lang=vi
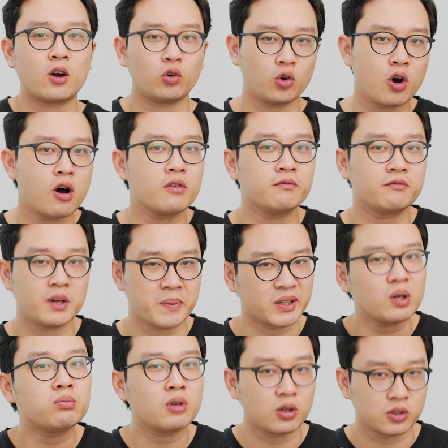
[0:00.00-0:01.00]
ngon về mặt
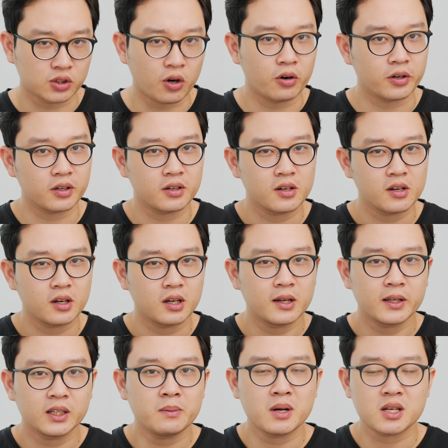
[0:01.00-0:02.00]
tốc độ rồi
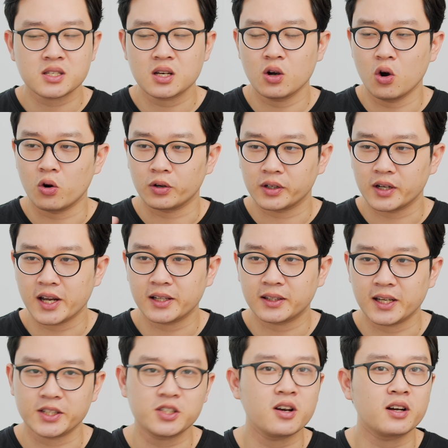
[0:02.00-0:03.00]
nhưng mà sự ổn định
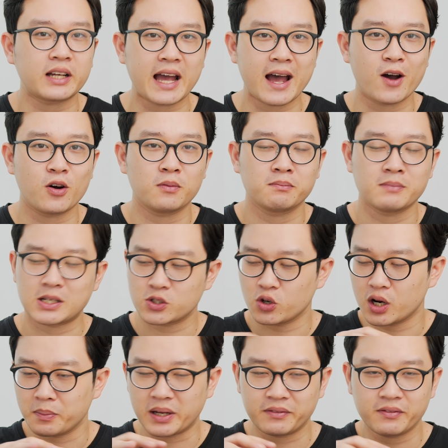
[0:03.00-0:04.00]
thì chưa cao mặc dù
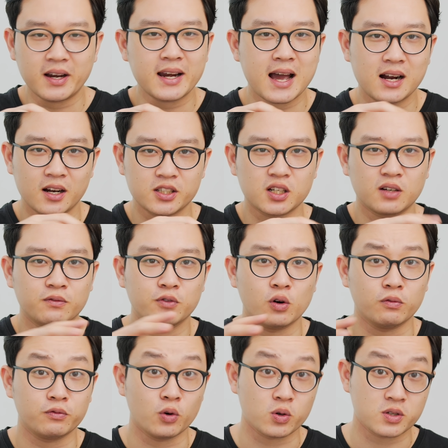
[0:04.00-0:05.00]
là mình vẫn đang ở trong
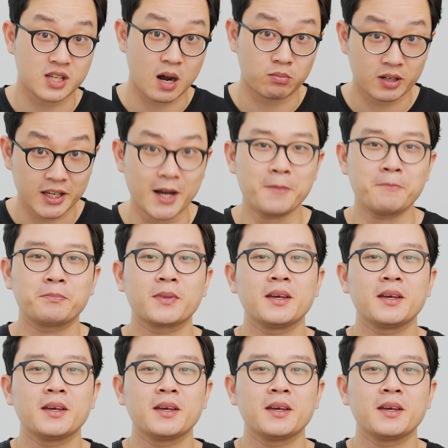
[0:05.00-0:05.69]
vùng phủ sóng đấy nhá